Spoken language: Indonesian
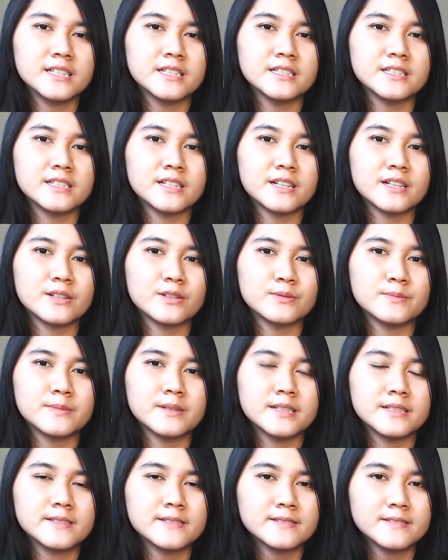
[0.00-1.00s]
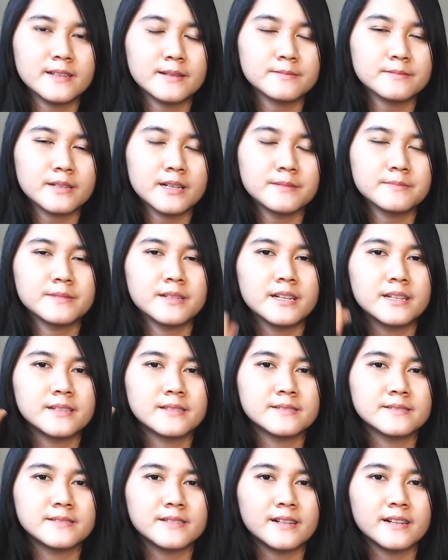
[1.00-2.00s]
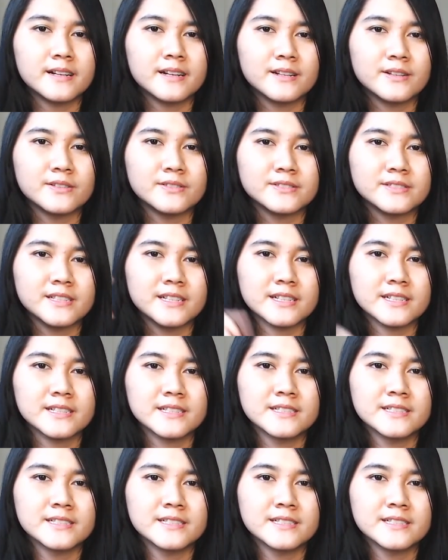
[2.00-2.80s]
Jangan lupa subscribe dan nyalakan lonceng.